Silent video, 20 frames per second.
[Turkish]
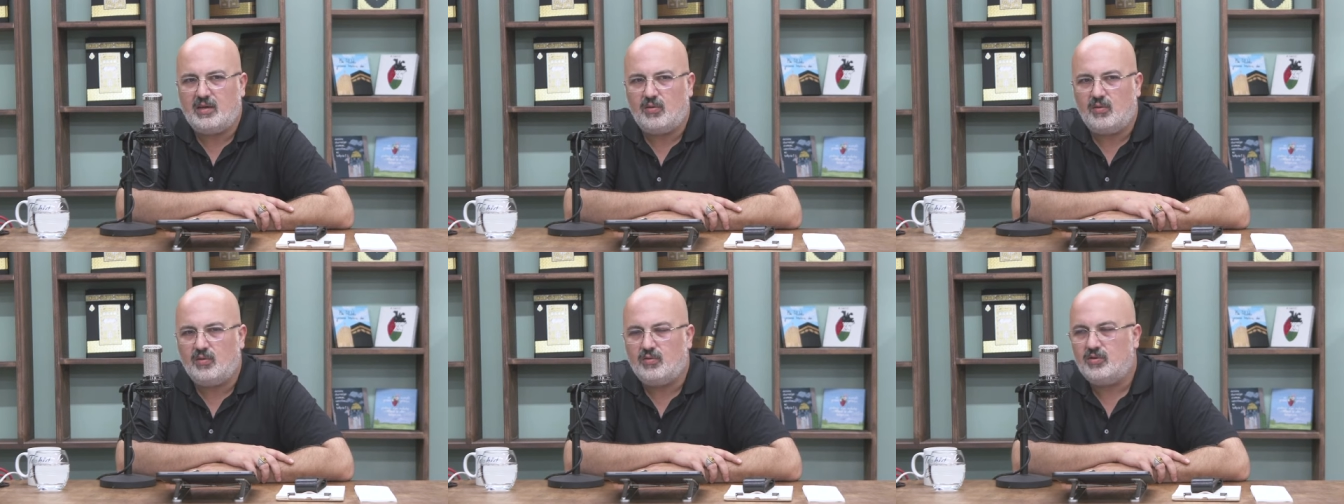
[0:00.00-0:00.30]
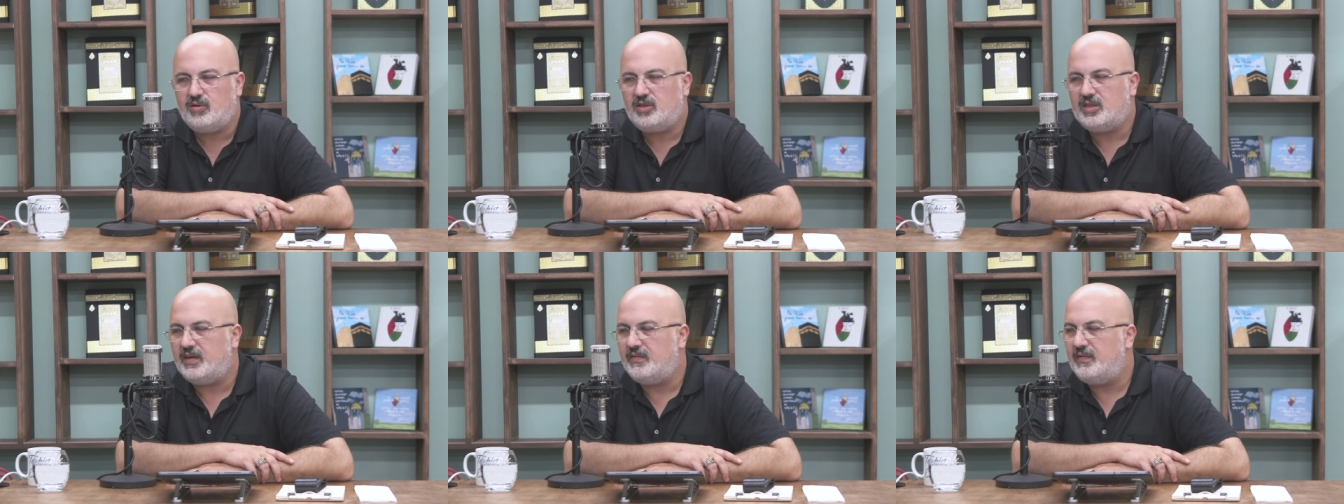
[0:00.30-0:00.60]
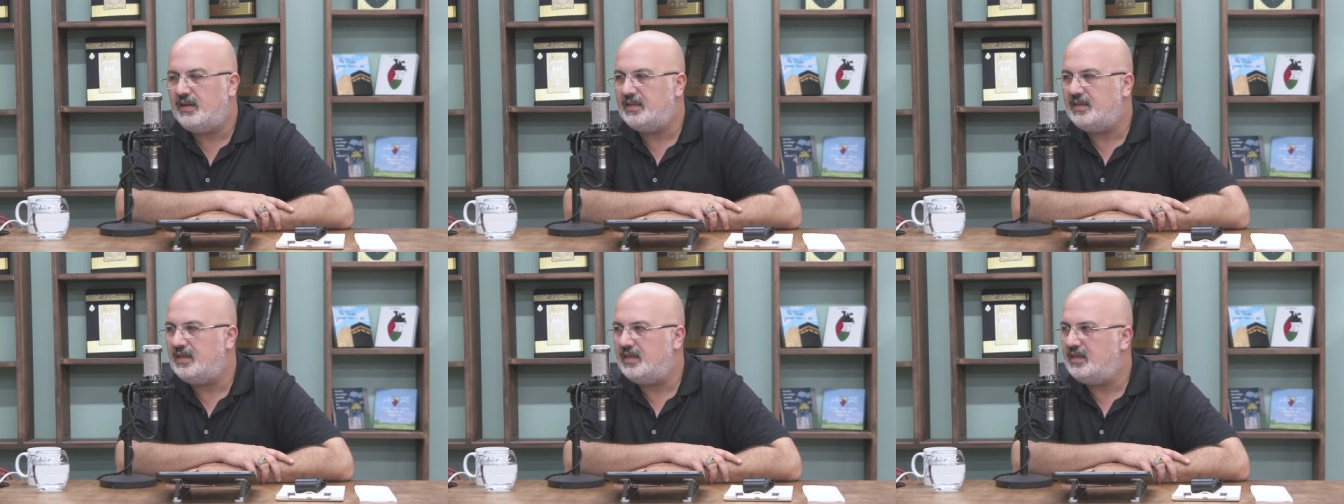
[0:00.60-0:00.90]
onu
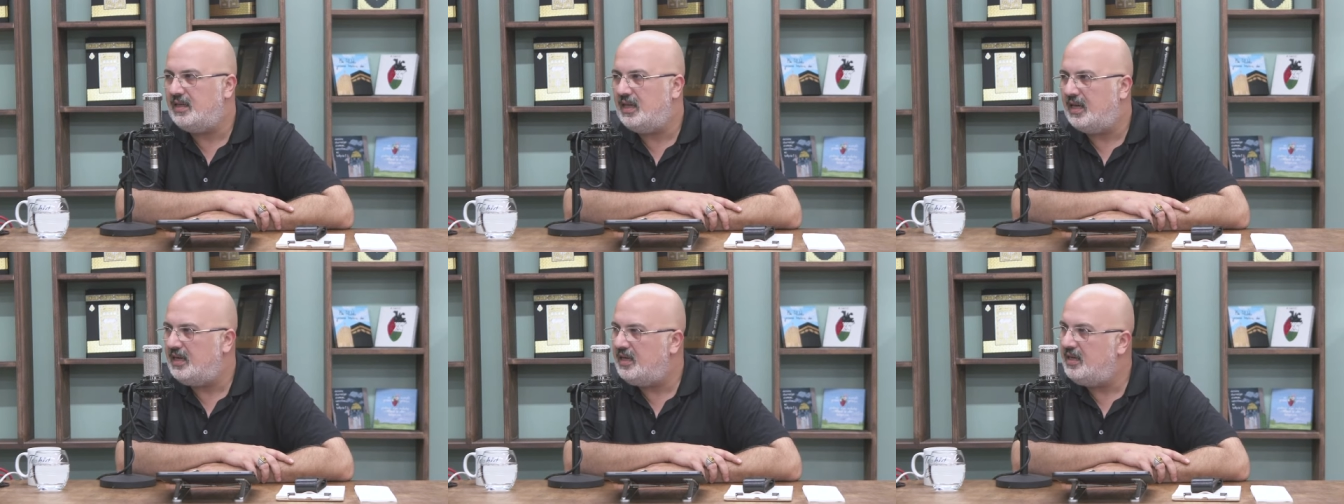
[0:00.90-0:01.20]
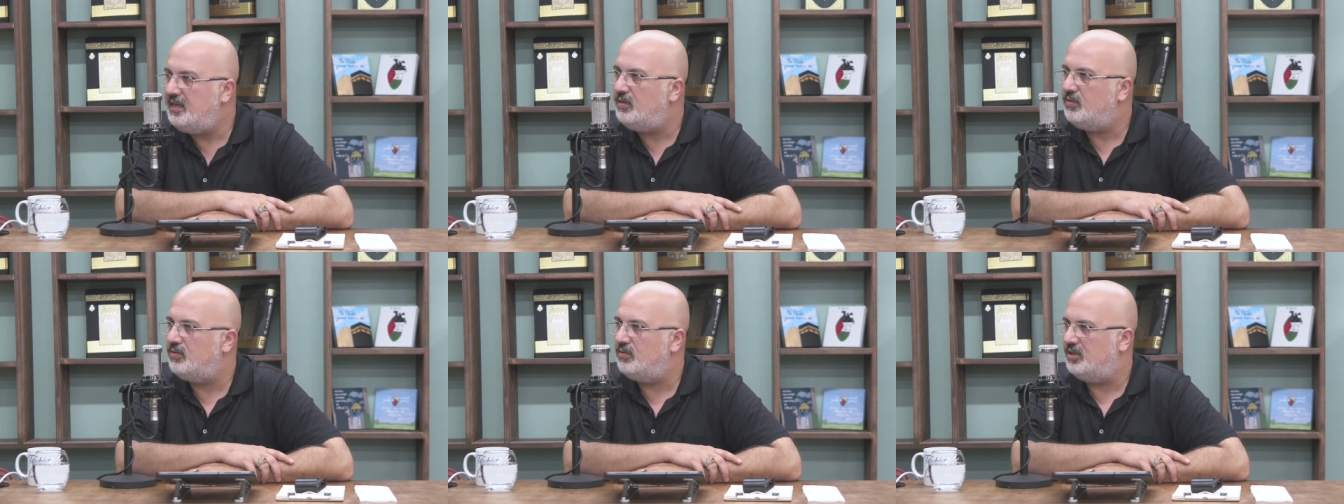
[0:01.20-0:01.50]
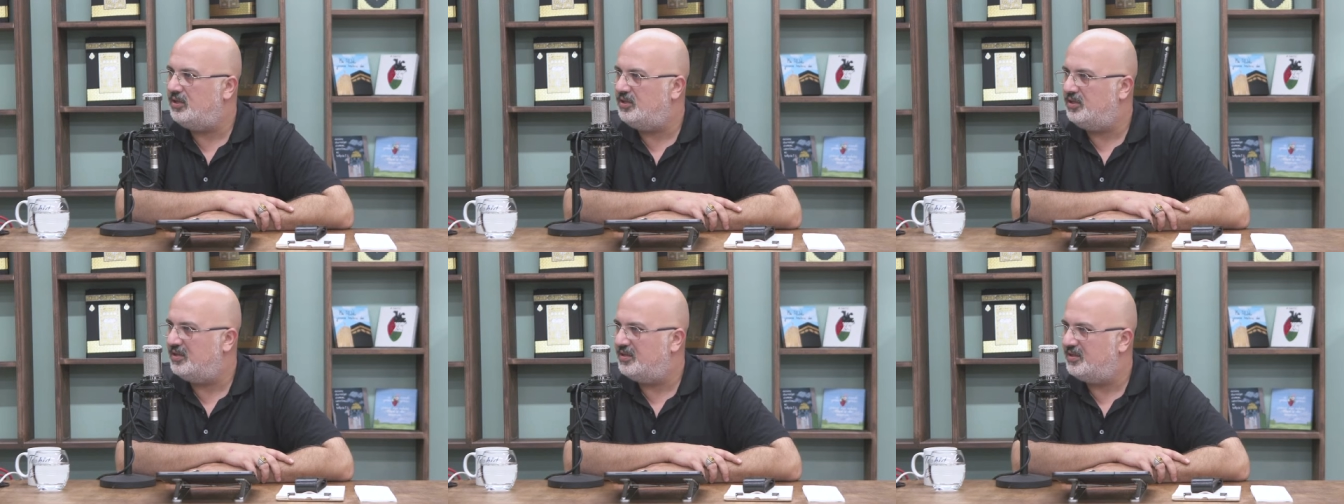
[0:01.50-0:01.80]
sevenlerin eliyle
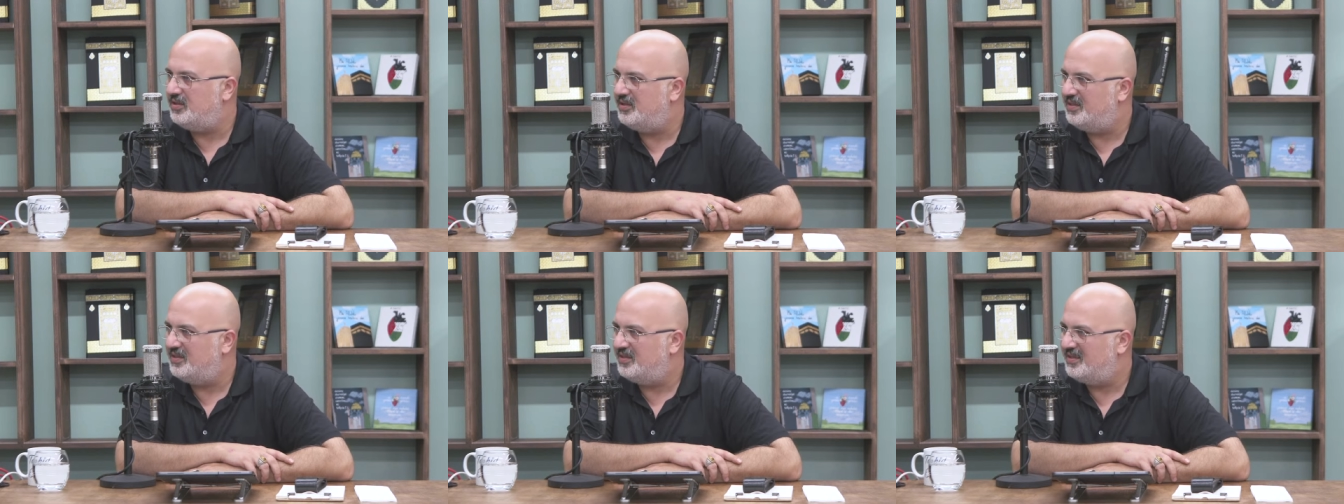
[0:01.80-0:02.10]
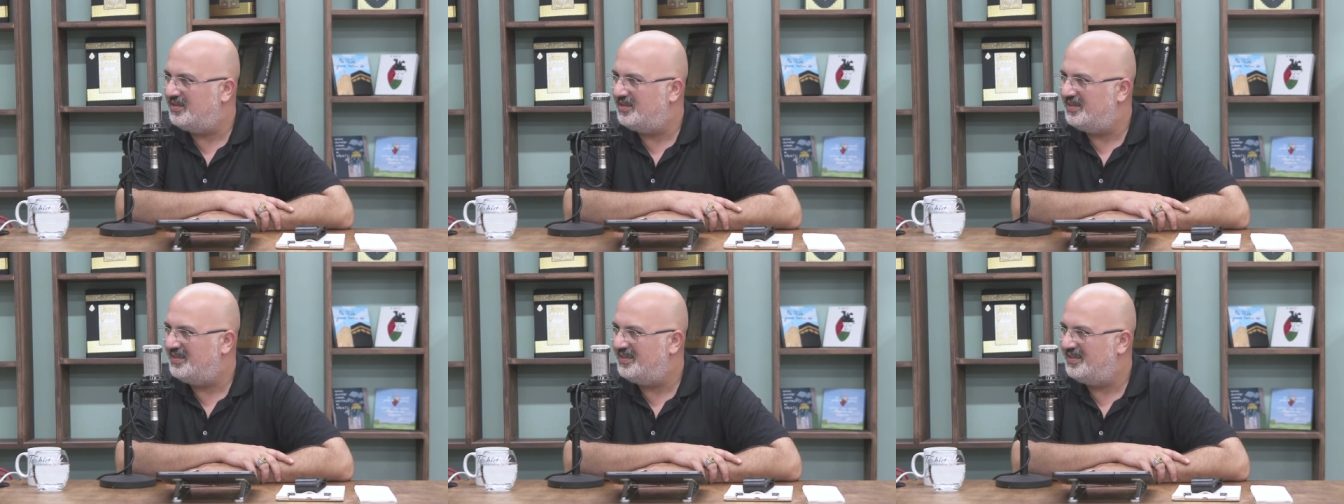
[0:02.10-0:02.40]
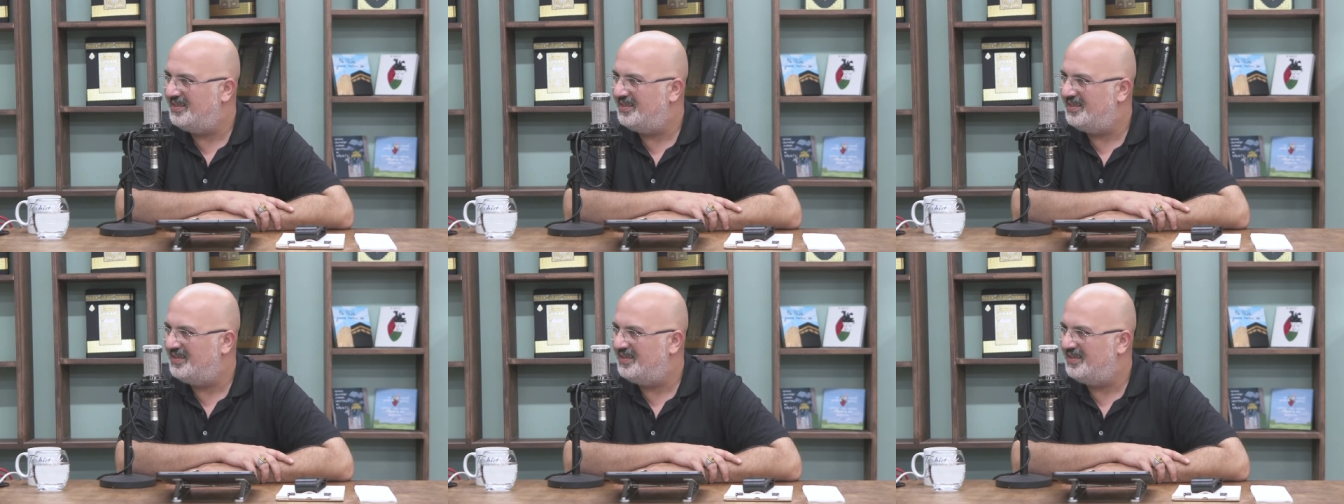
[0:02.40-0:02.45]
ulaşırsınız.